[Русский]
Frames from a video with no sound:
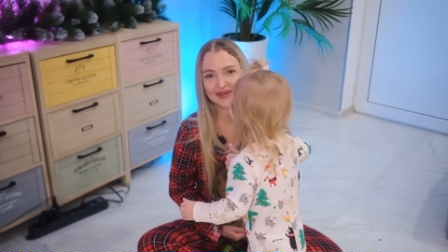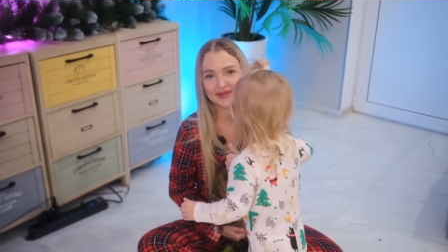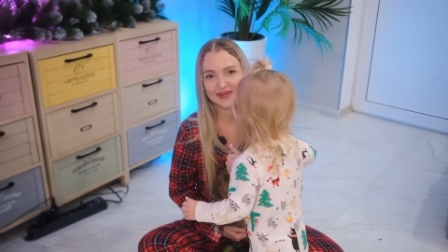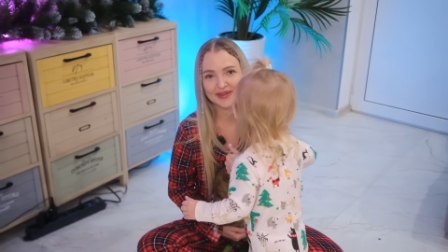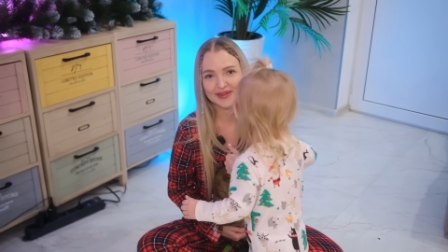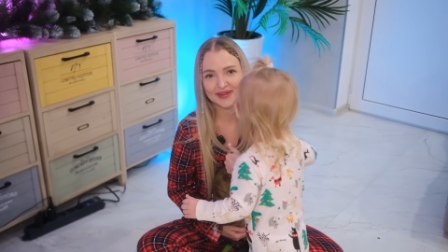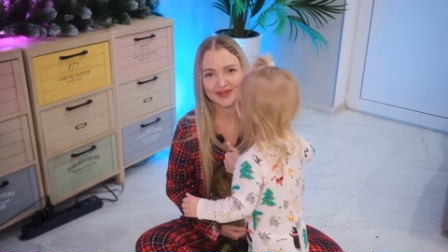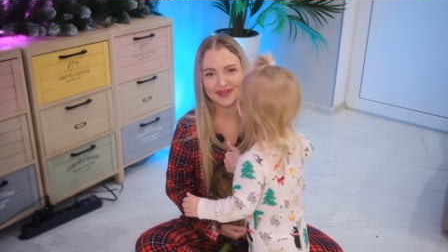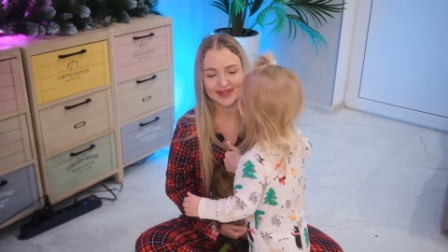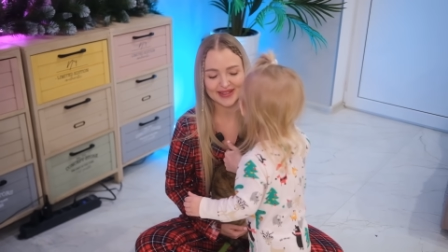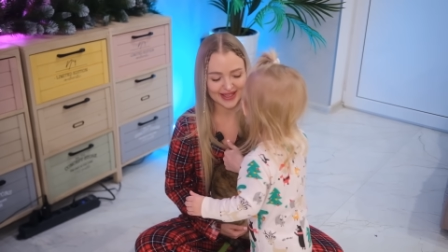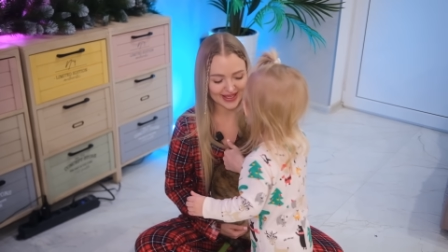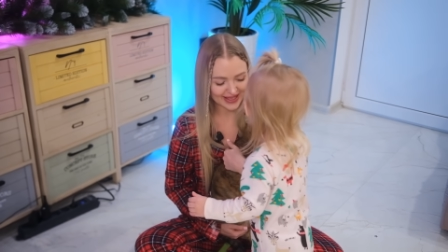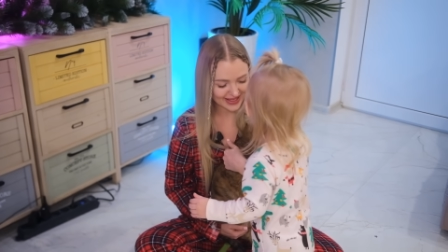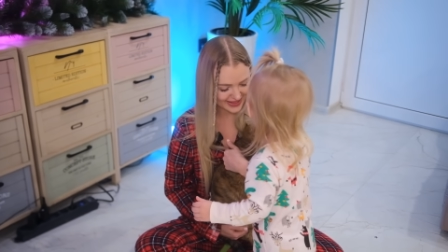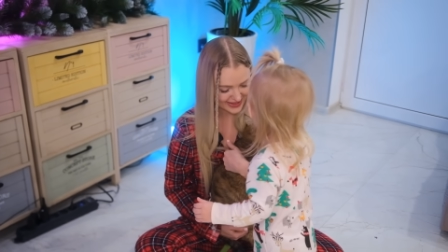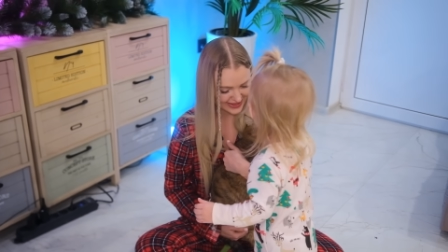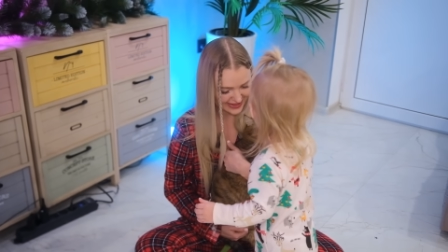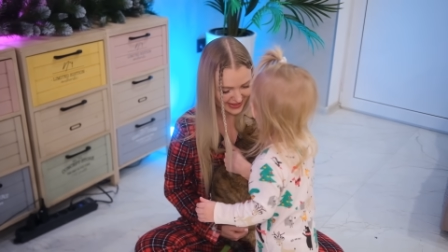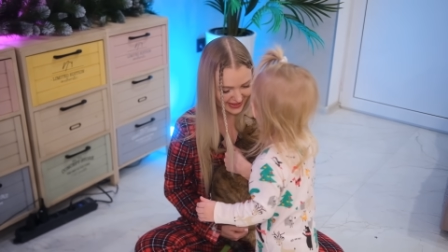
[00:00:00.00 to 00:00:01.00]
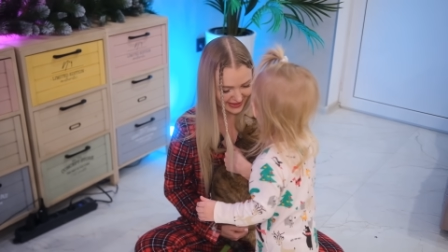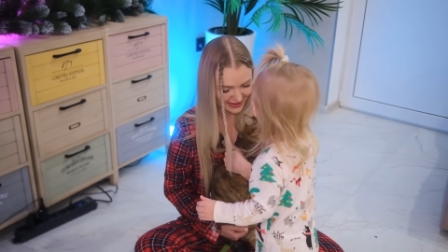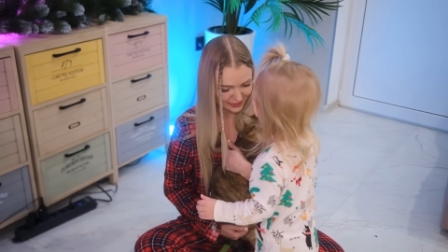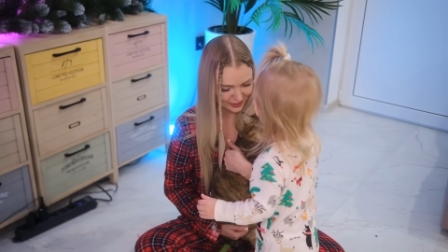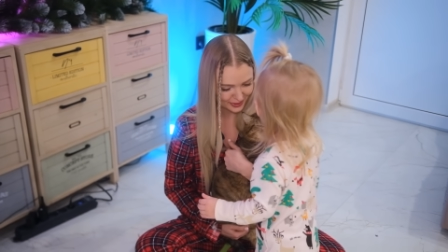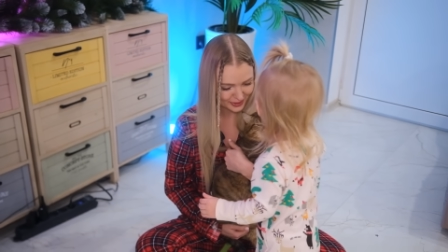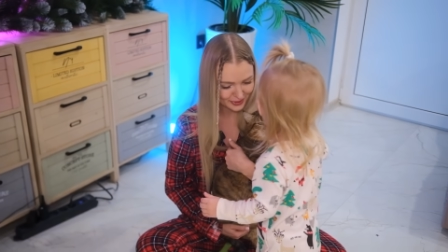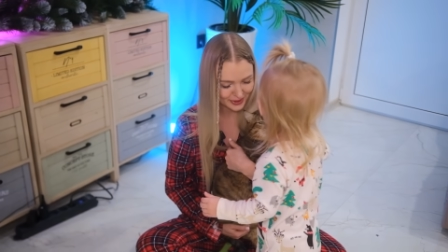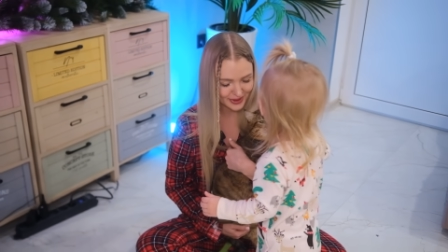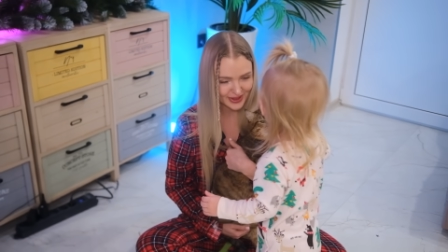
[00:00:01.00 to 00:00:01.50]
давно, то знаете
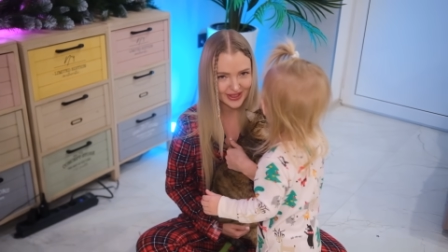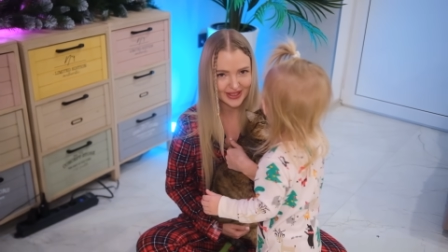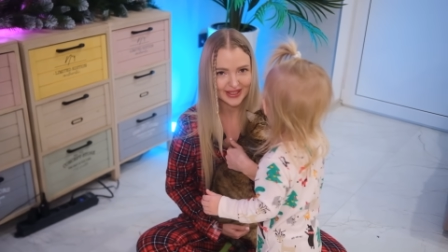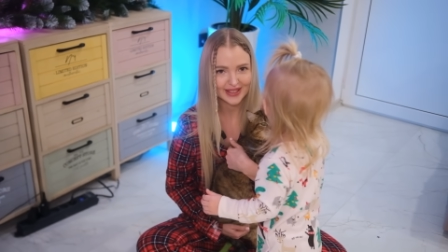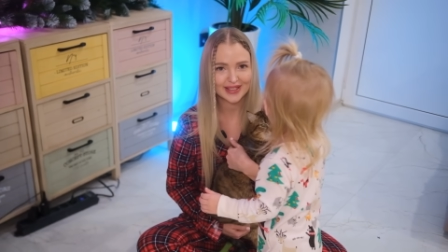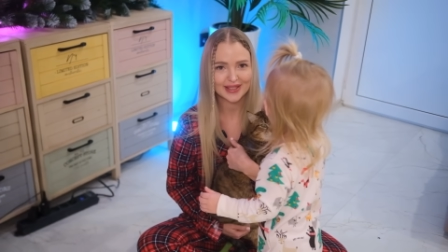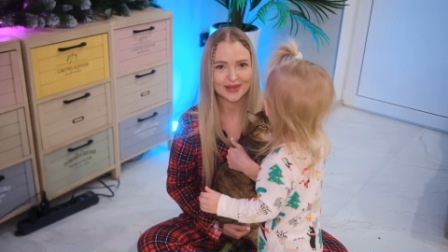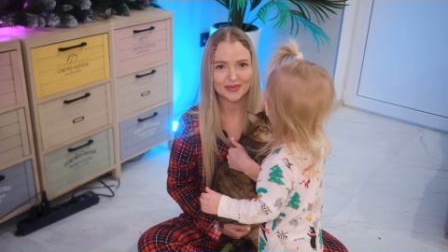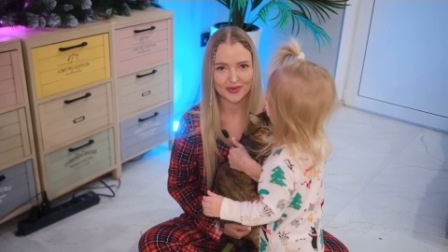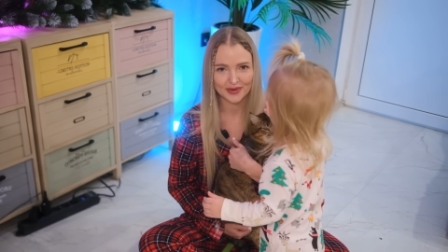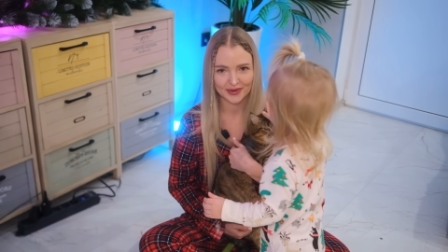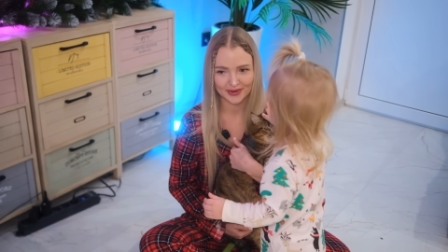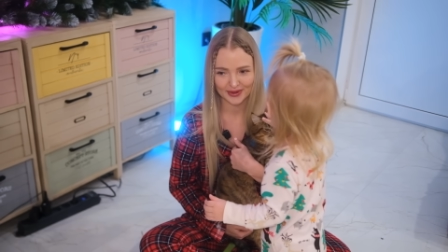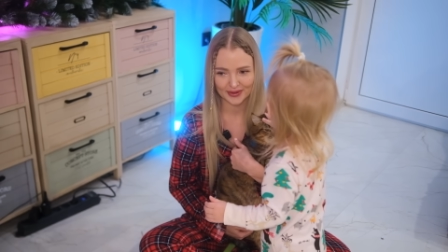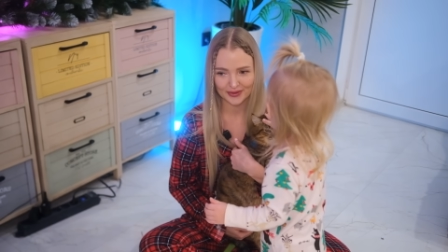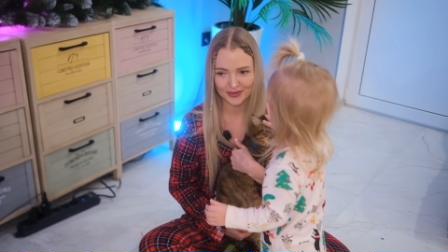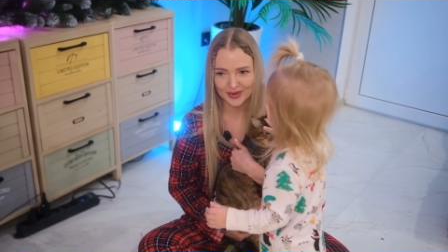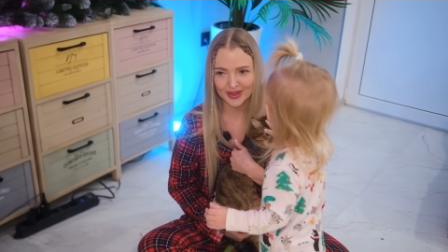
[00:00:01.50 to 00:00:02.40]
этого котика Семена.